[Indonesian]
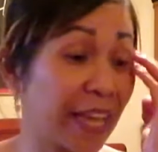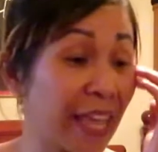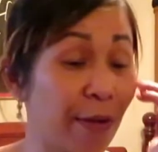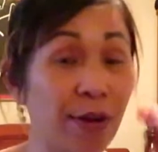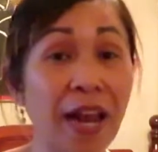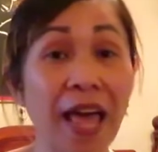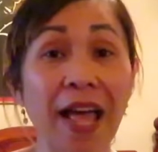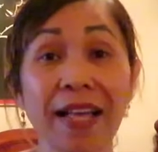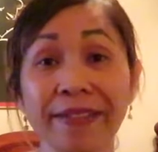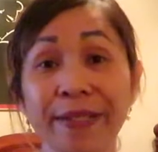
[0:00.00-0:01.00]
ya udahlah
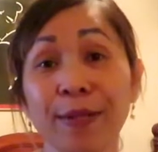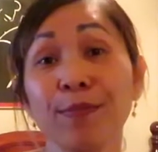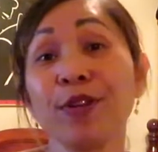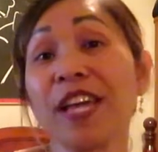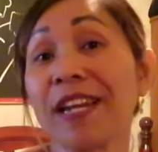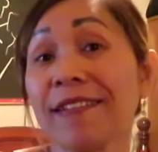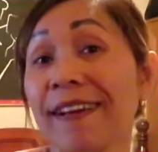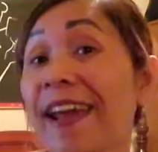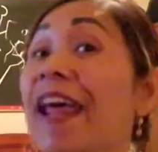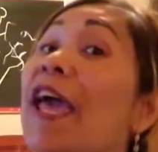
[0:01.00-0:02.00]
mungkin karena